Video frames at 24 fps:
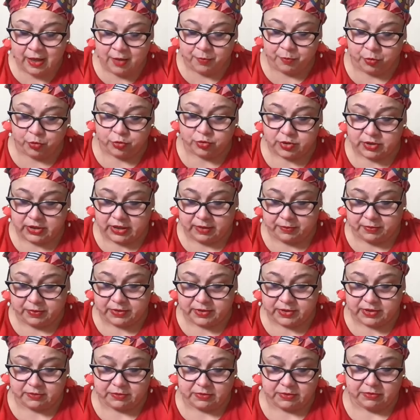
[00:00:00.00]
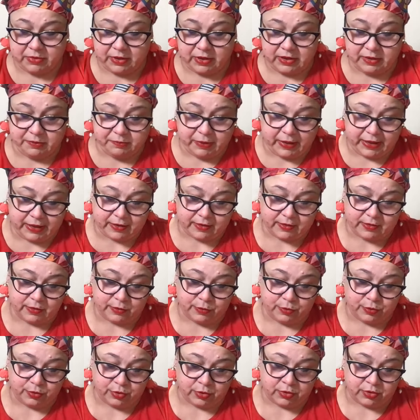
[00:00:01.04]
Później będziemy mieli bardzo
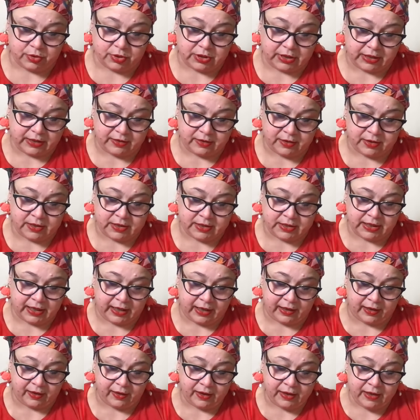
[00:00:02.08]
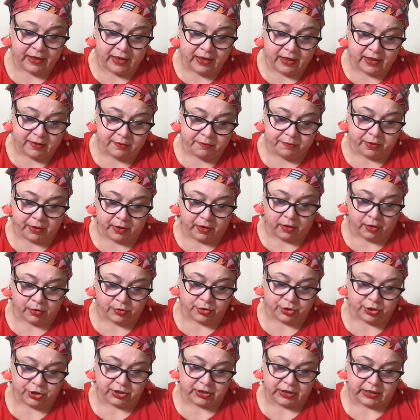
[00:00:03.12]
dużo szczęścia, bo
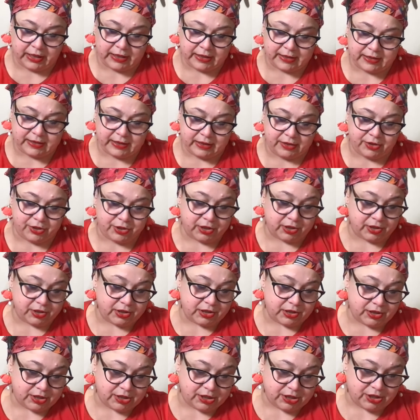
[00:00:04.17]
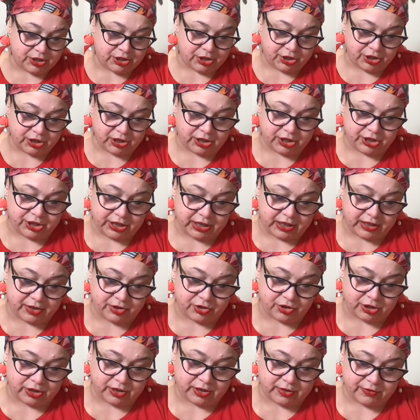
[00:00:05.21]
o 13.43
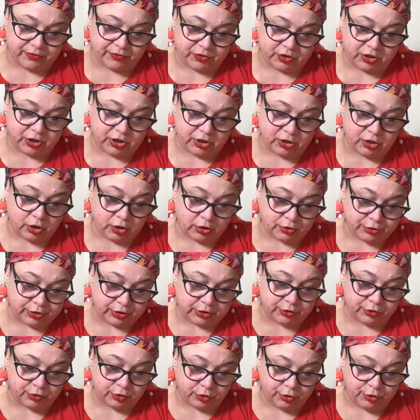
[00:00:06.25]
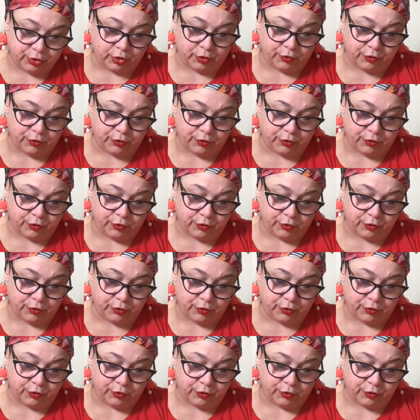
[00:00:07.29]
księżyc w trygonie do